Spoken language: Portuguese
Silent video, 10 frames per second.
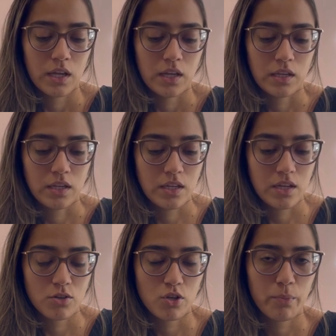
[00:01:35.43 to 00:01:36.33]
e
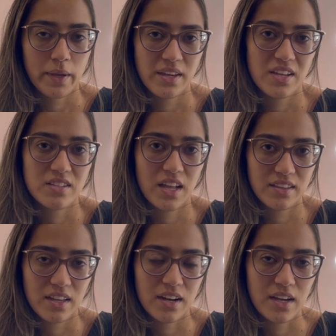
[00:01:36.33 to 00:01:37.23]
eu só perdi as
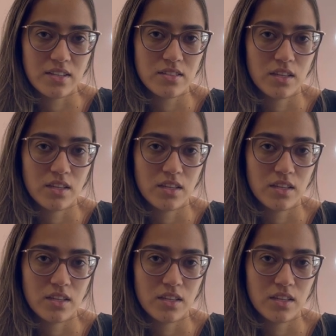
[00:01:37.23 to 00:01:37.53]
laterais